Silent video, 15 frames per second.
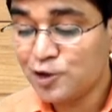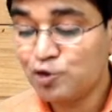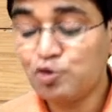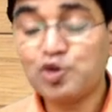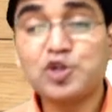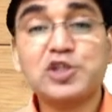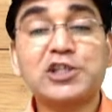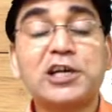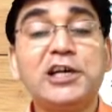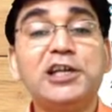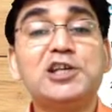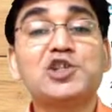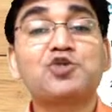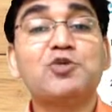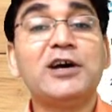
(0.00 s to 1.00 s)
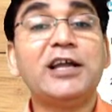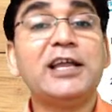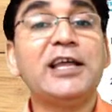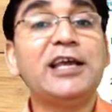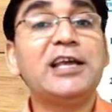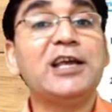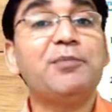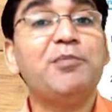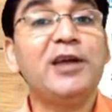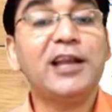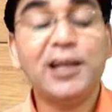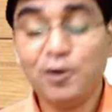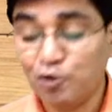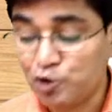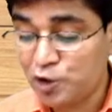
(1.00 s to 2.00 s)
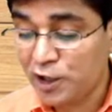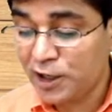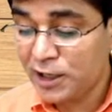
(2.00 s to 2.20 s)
तो साइन स्क्वायर ए की मीनिंग होती